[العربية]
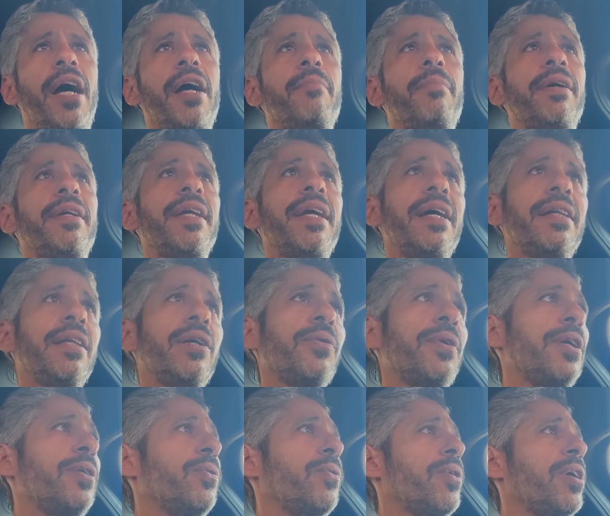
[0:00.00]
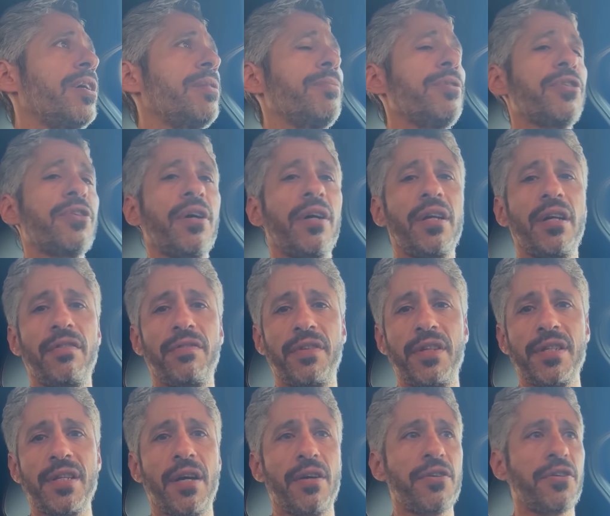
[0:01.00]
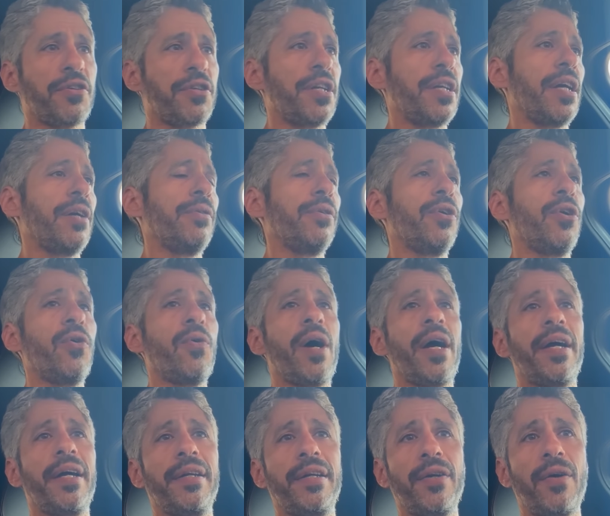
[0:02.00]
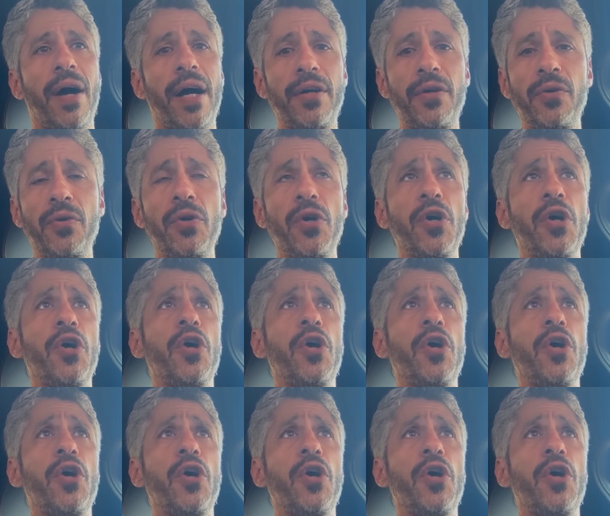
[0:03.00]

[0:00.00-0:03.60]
هيبقى ليها توكيل قريب ان شاء الله في 29 او اللي هو هيعلنوا عنه